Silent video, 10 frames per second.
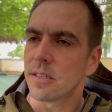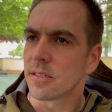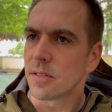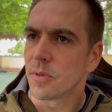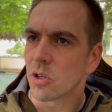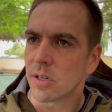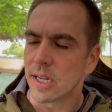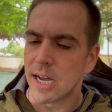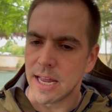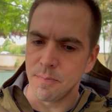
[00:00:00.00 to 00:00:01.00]
Es ist immer noch äh,
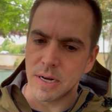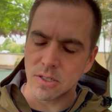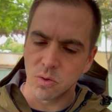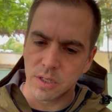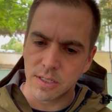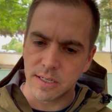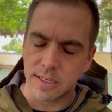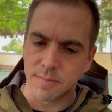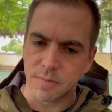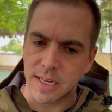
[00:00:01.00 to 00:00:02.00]
Anpassungen.
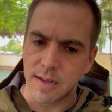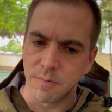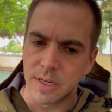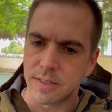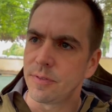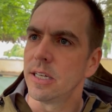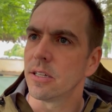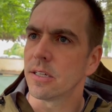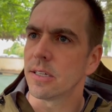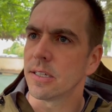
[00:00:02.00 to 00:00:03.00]
Ähm, dann haben wir halt
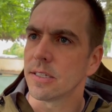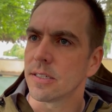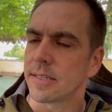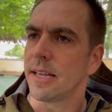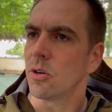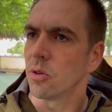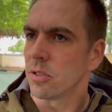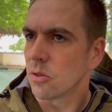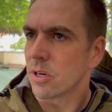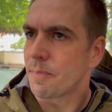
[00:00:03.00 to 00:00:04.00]
viele äh,
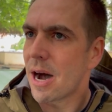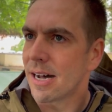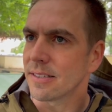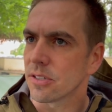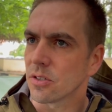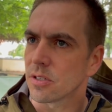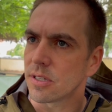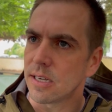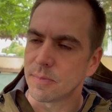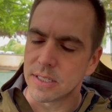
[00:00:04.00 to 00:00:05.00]
Stakeholder oder Partner
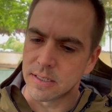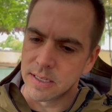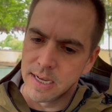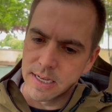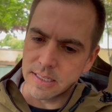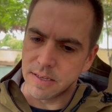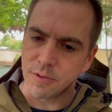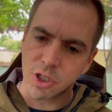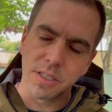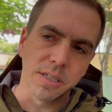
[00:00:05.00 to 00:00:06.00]
sozusagen mit den zehn
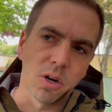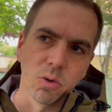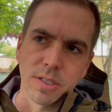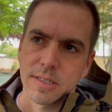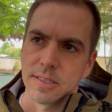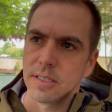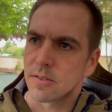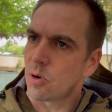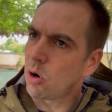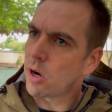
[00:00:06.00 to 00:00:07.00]
verschiedenen Host
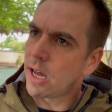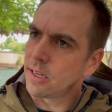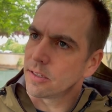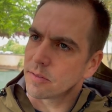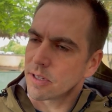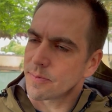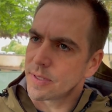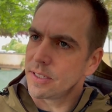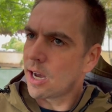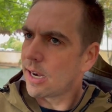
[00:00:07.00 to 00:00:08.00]
Cities, wo auch alle, dass
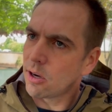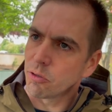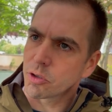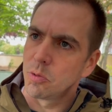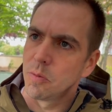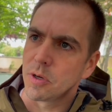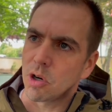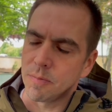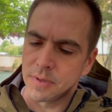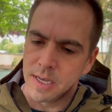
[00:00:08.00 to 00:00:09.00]
man die alle auf Spur
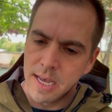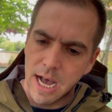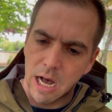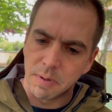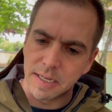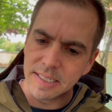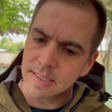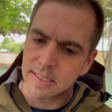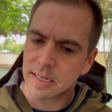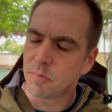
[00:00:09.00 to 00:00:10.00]
bekommt. Aber
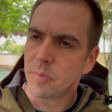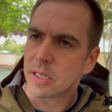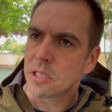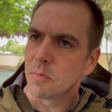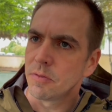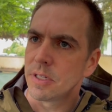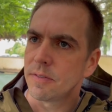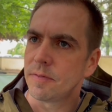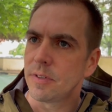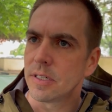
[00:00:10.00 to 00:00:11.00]
insgesamt merke ich immer wieder,
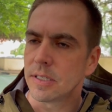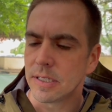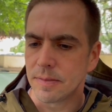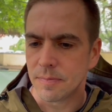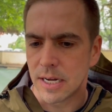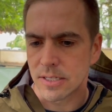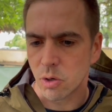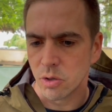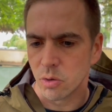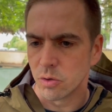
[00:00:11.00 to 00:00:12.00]
wenn wir ähm, als
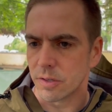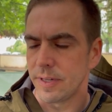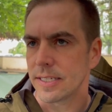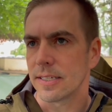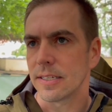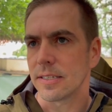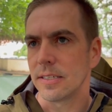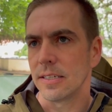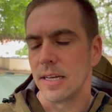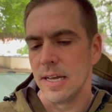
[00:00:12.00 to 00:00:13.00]
Euro unterwegs sind, dass
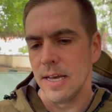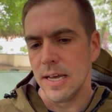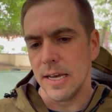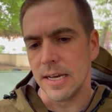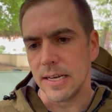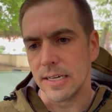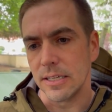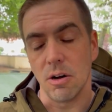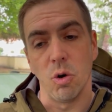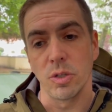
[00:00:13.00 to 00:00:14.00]
die äh,
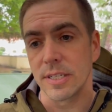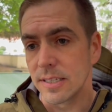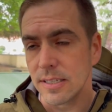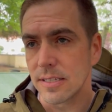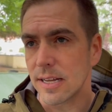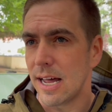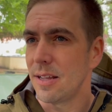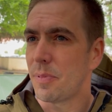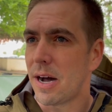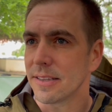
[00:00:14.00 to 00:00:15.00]
Host Cities,
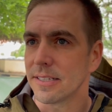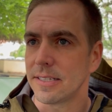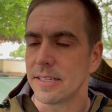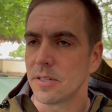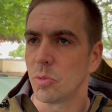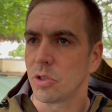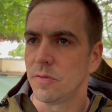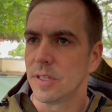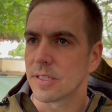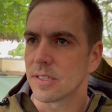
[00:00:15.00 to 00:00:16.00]
alle Partner sehr, sehr
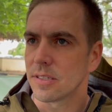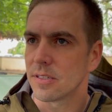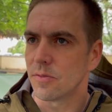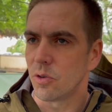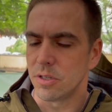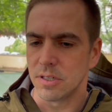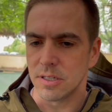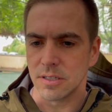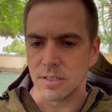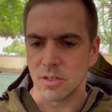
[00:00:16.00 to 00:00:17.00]
motiviert sind. Sie wollen
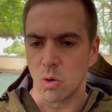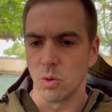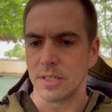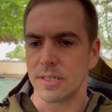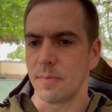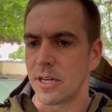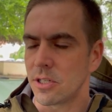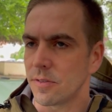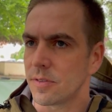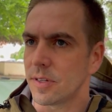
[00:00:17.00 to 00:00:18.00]
ein großes
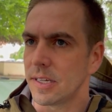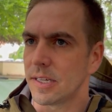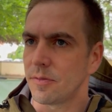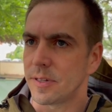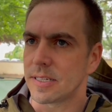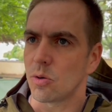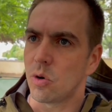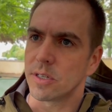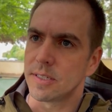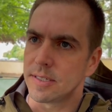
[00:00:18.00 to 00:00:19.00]
Gemeinschaftsfest äh,
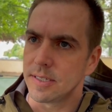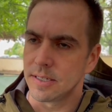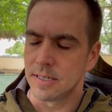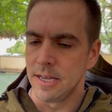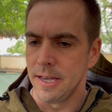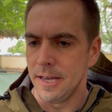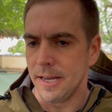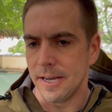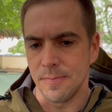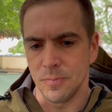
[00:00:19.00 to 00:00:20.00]
organisieren.
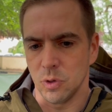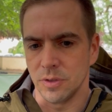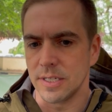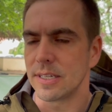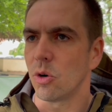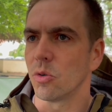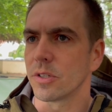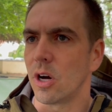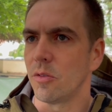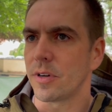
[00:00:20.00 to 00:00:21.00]
Ähm, und das ist auch
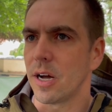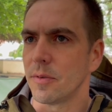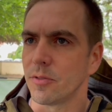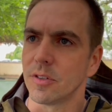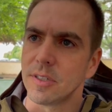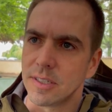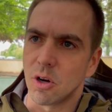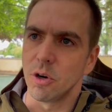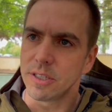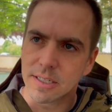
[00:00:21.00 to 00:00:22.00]
unsere Aufgabe. Von in der
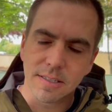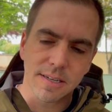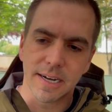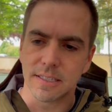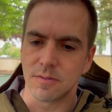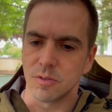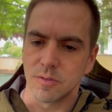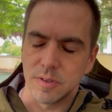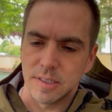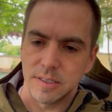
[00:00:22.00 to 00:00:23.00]
heutigen Zeit,
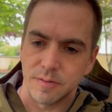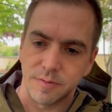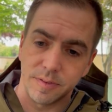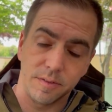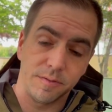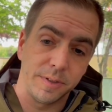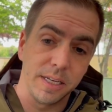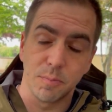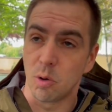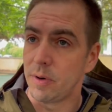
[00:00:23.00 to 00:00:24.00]
wo äh,
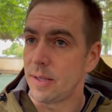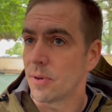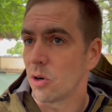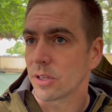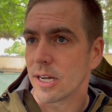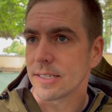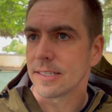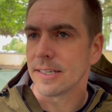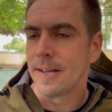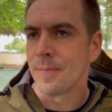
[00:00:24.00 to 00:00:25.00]
viele Probleme auch da
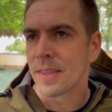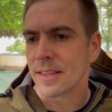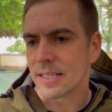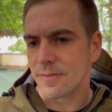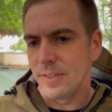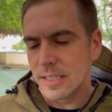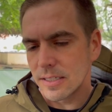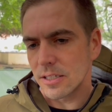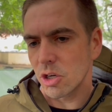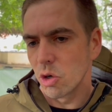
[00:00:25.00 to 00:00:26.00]
sind, dass wir
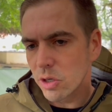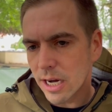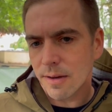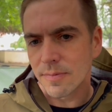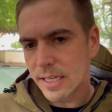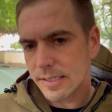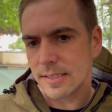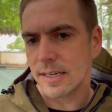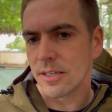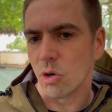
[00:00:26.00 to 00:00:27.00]
das Glück haben, nächstes
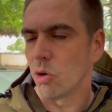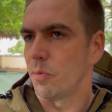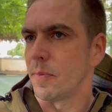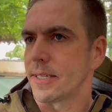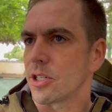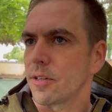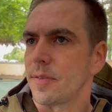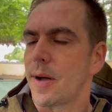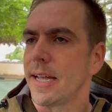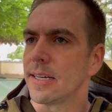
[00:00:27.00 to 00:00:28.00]
Jahr eine Europameisterschaft
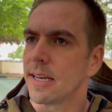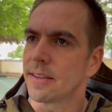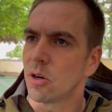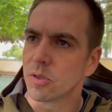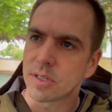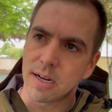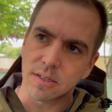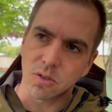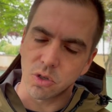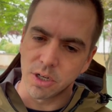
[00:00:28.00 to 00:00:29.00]
im eigenen Land
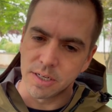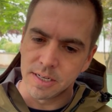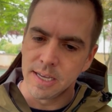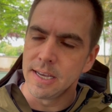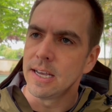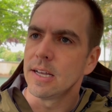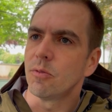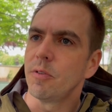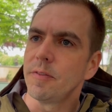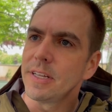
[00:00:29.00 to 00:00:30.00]
austragen zu können,
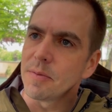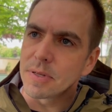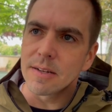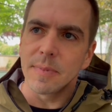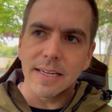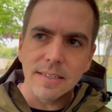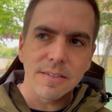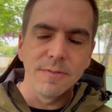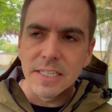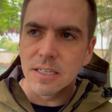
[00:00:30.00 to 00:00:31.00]
wo wir wieder ein bisschen mehr
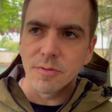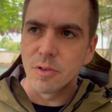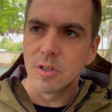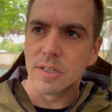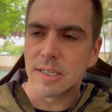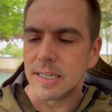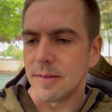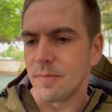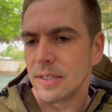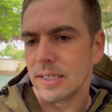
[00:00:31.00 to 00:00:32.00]
das Wir-Gefühl
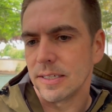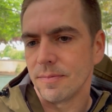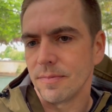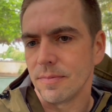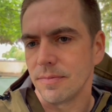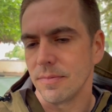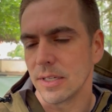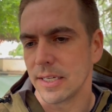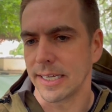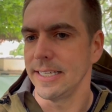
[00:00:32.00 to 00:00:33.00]
ähm, ähm,
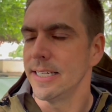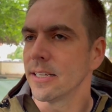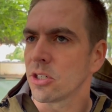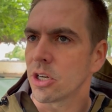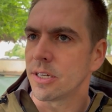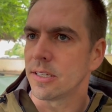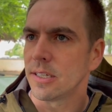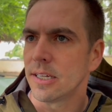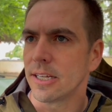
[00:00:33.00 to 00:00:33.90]
kreieren können.